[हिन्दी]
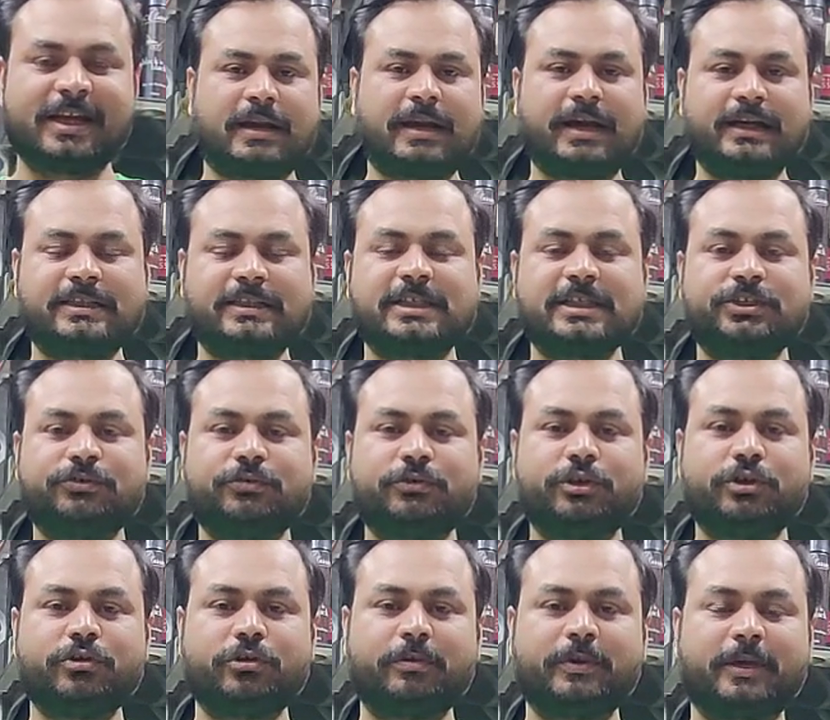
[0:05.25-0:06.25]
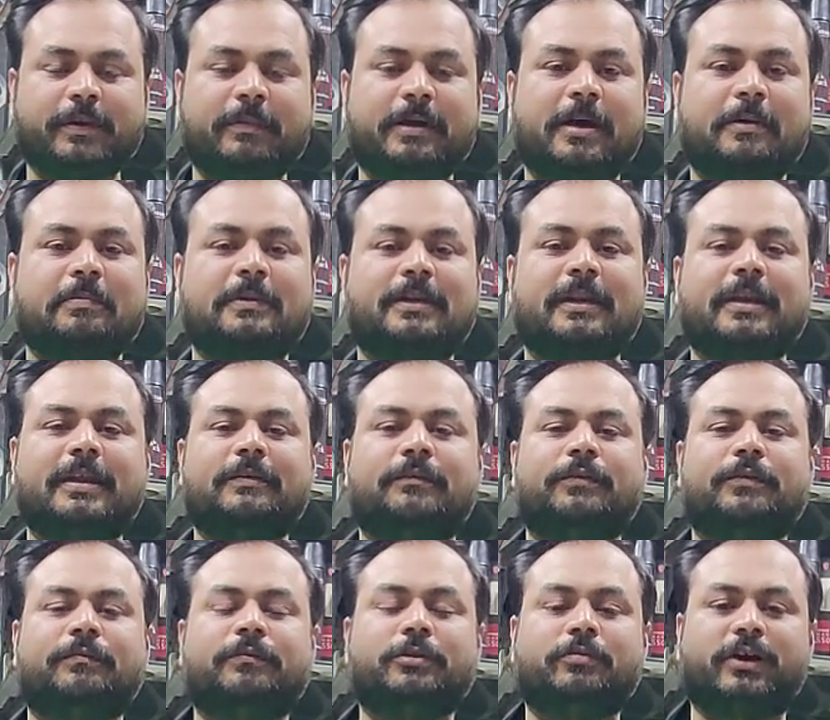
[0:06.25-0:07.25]
आज की इस वीडियो में हम आपके लिए
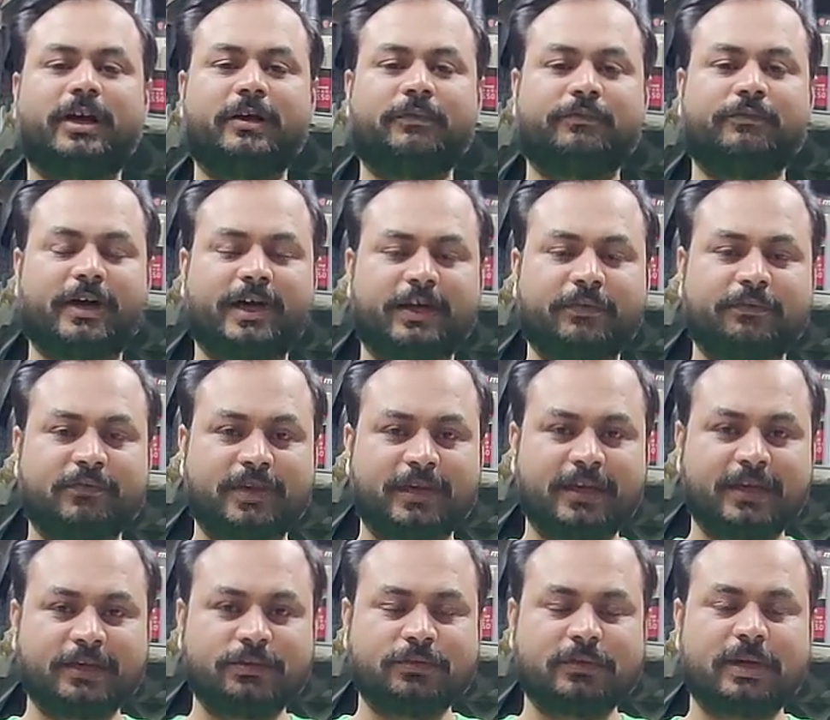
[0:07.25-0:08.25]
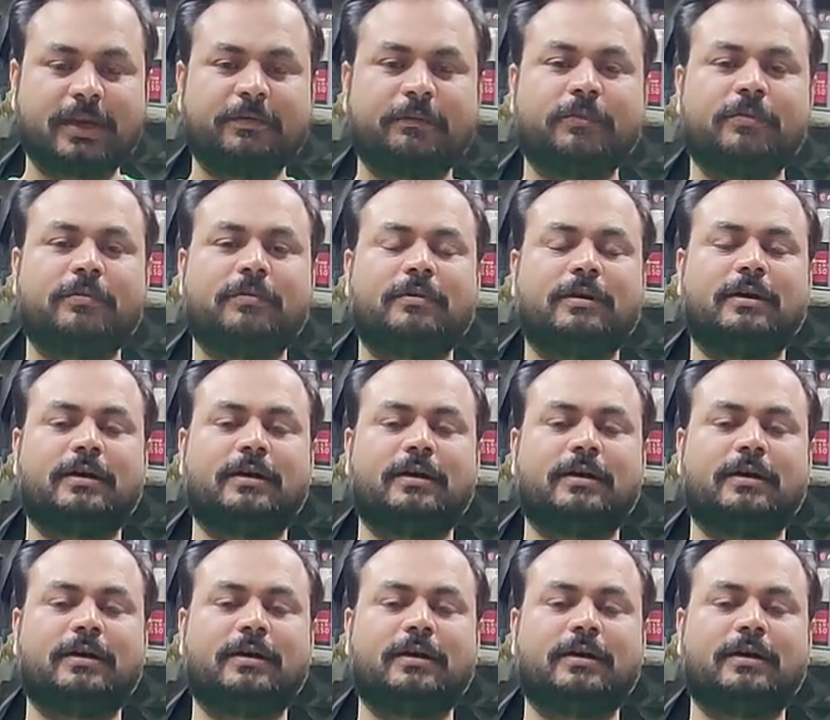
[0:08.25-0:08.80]
50.5 के जो है वो